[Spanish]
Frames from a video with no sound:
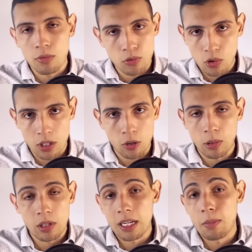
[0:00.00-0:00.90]
funciona esto
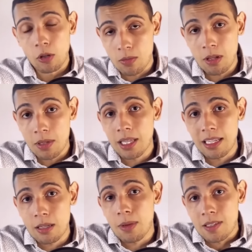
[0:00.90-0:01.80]
por detrás, pero simplemente
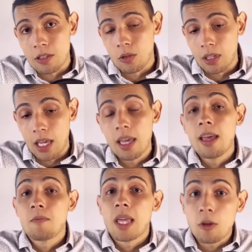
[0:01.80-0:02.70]
que sepas eso, ¿qué?
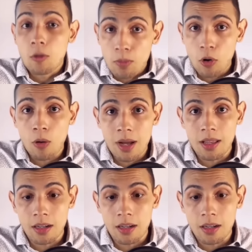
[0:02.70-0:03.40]
hay un poco más de